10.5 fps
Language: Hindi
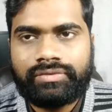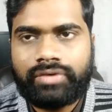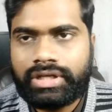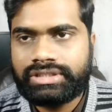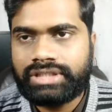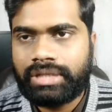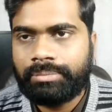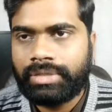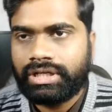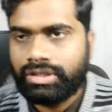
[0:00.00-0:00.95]
फॉर
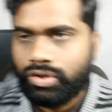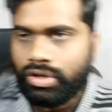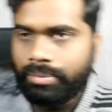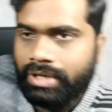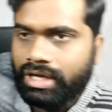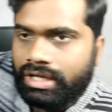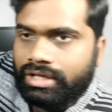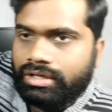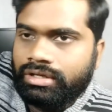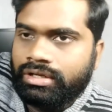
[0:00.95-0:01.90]
एग्ज़ाम्पल के तौर पे
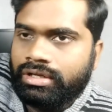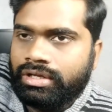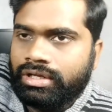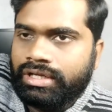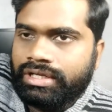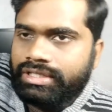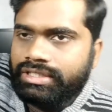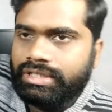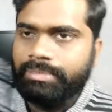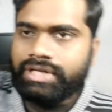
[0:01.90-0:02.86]
अगर
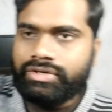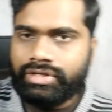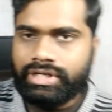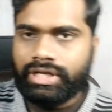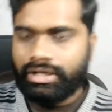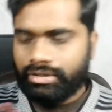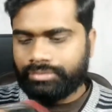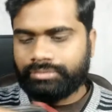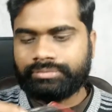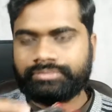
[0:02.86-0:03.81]
ये बैटरी है
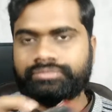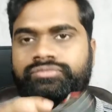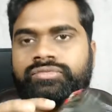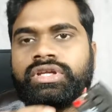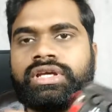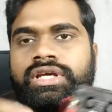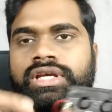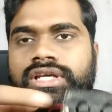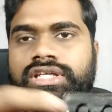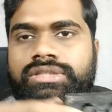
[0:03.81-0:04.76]

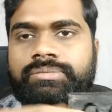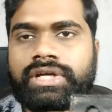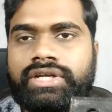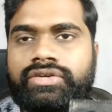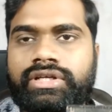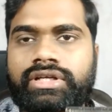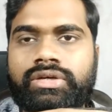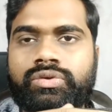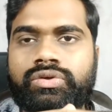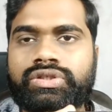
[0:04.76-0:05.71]
इस बैटरी के
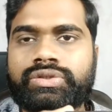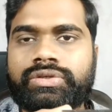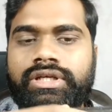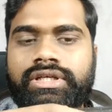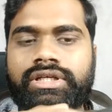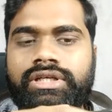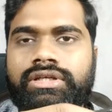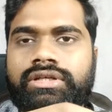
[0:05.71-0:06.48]
होल जो है ये